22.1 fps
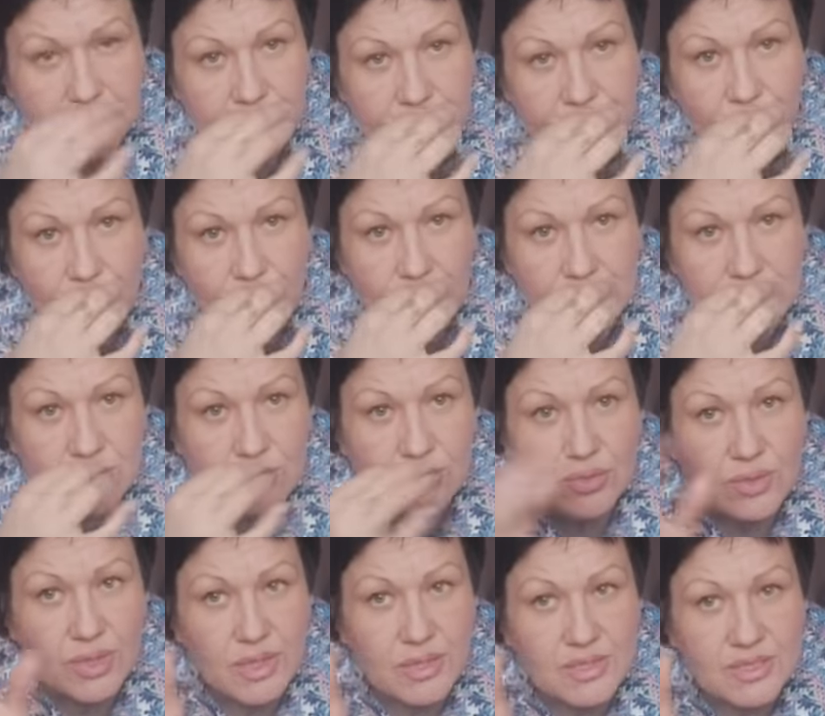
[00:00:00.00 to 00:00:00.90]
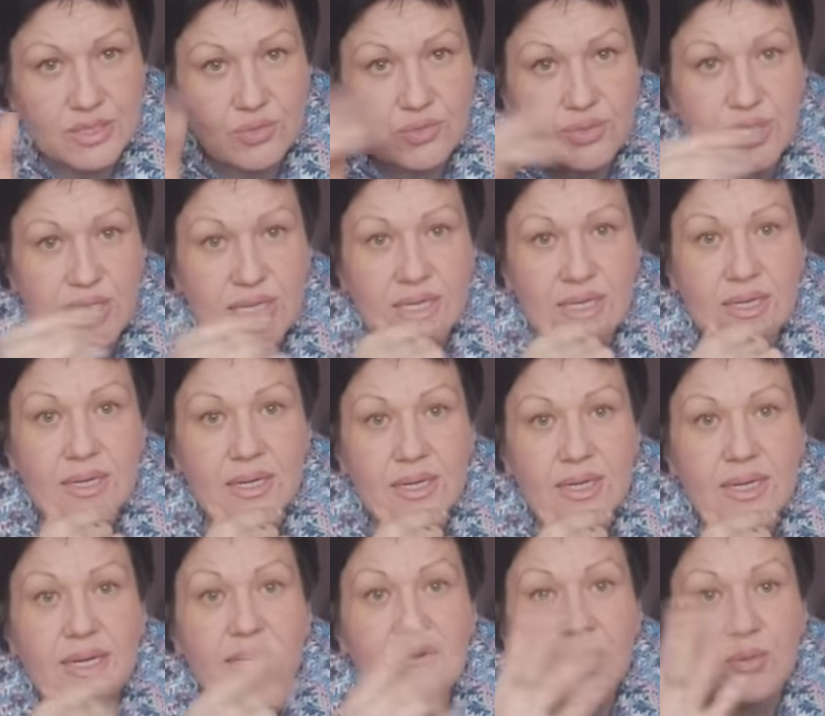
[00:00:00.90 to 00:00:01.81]
прокуратура, суды,
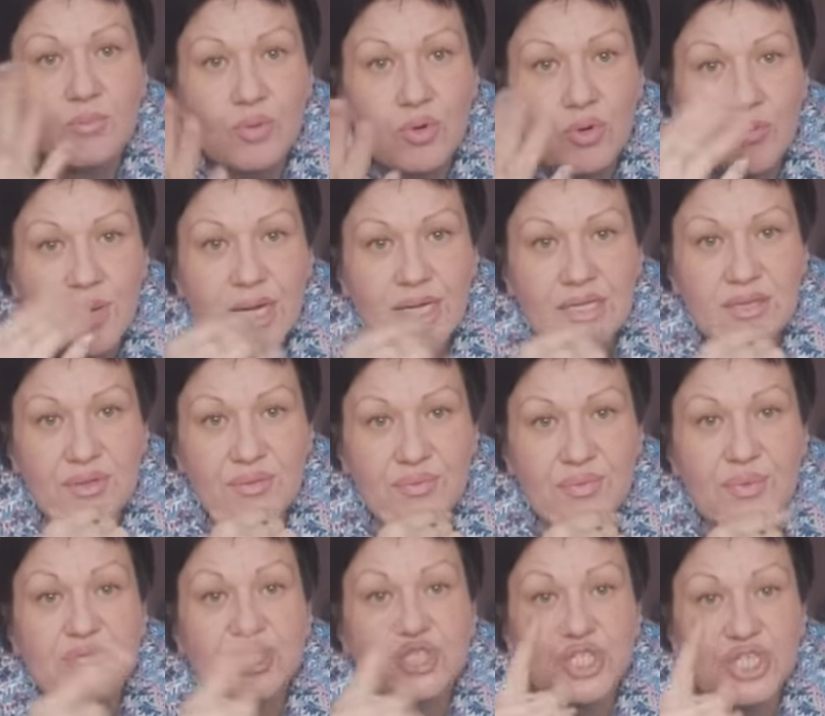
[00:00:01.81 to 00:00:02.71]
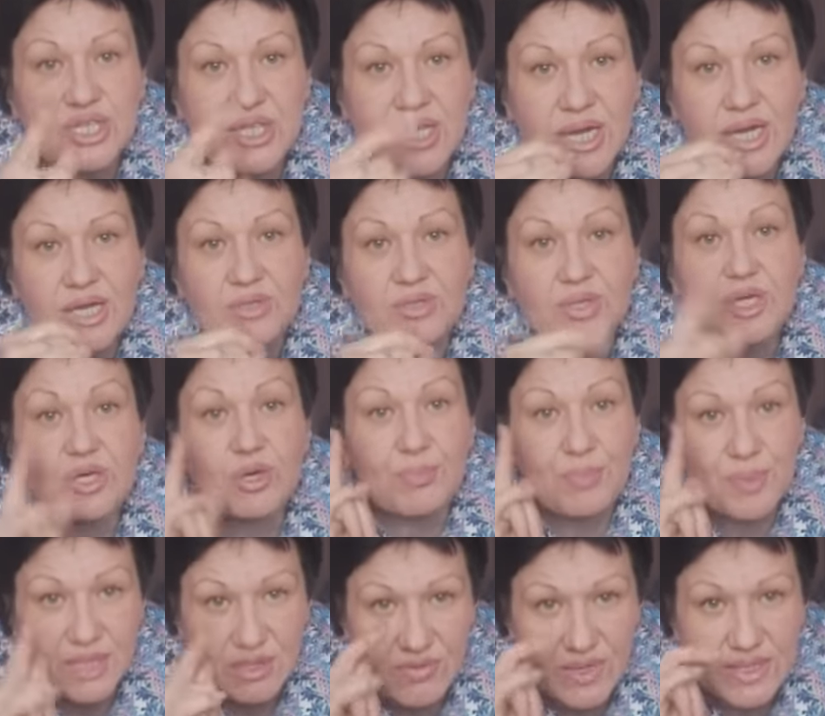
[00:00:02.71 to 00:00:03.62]
Бурматов считают
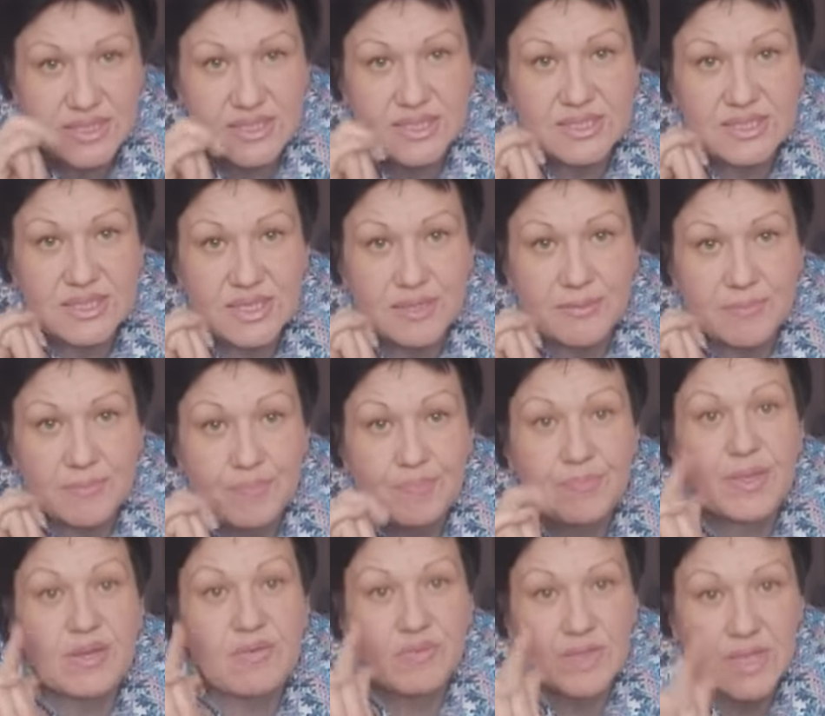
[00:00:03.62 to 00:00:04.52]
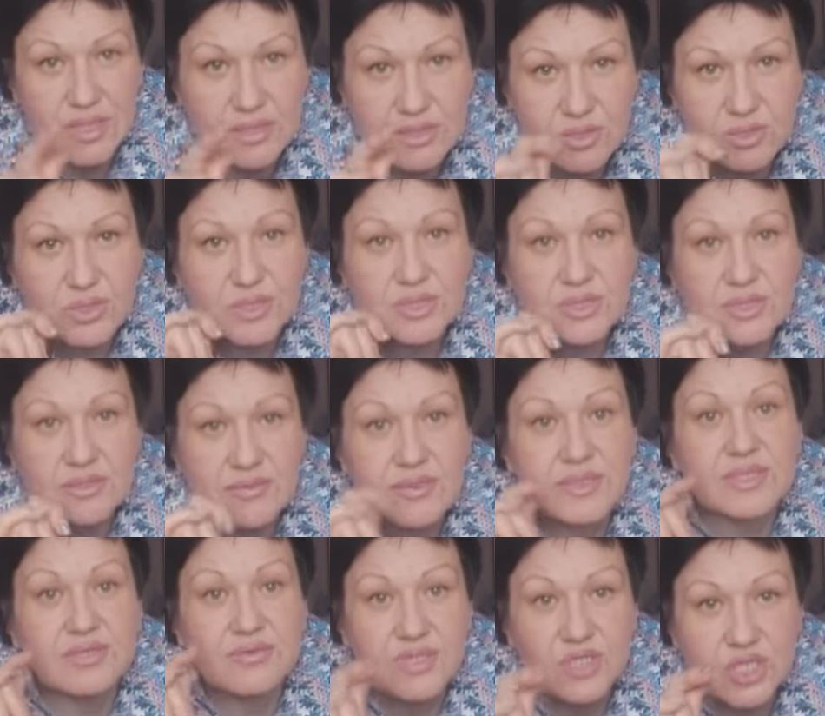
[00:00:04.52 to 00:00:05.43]
ее предводителем
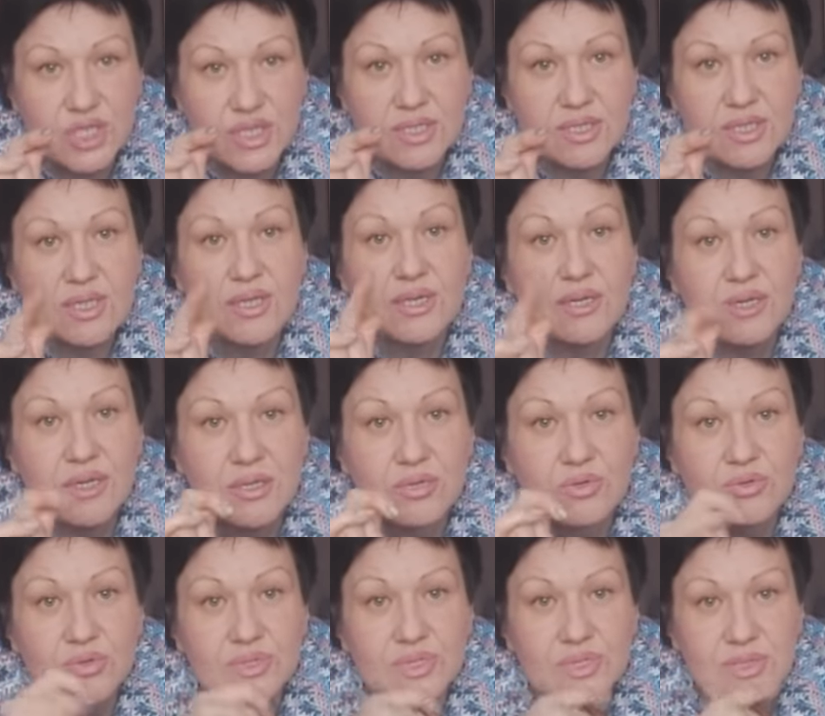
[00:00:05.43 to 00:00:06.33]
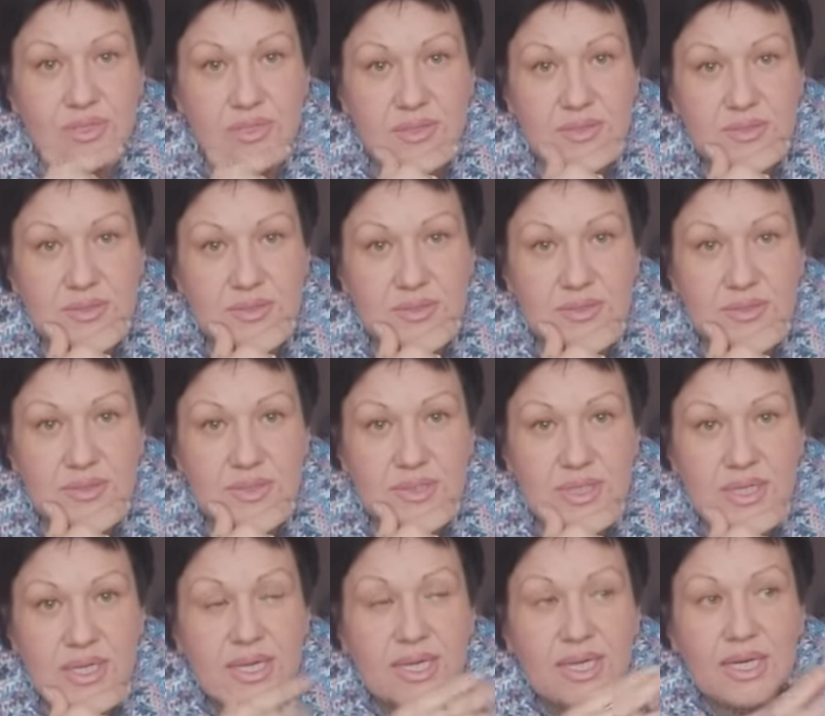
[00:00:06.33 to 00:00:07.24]
волонтерского движения Якутии.
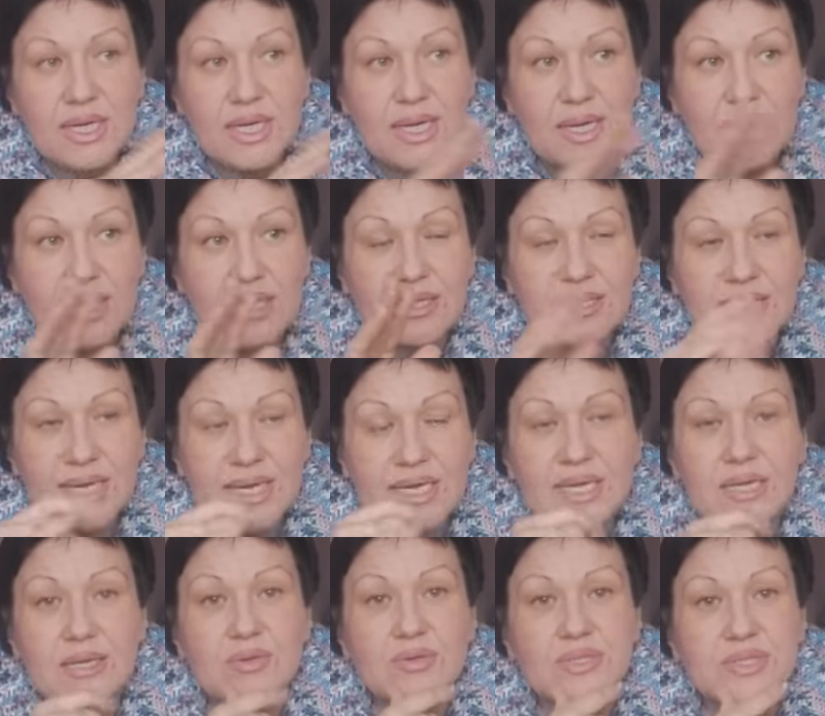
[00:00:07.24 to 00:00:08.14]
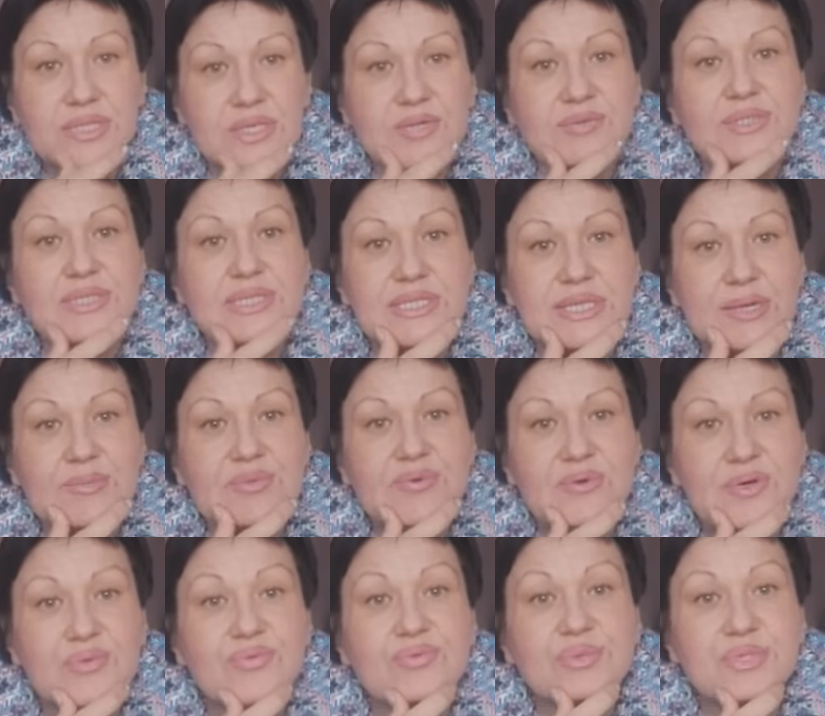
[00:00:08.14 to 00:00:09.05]
И такие люди, они всегда
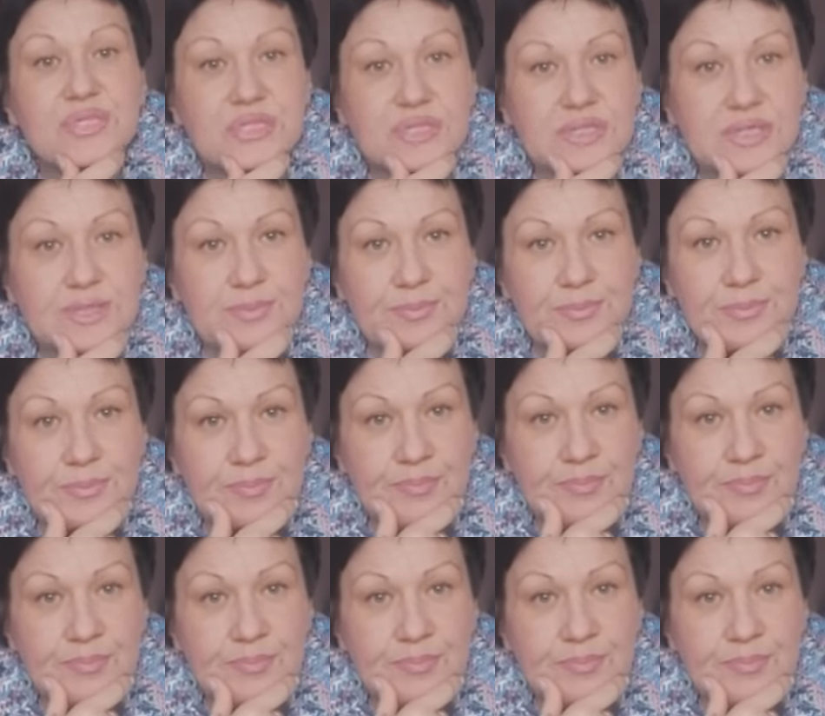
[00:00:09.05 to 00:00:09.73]
бывают в тени.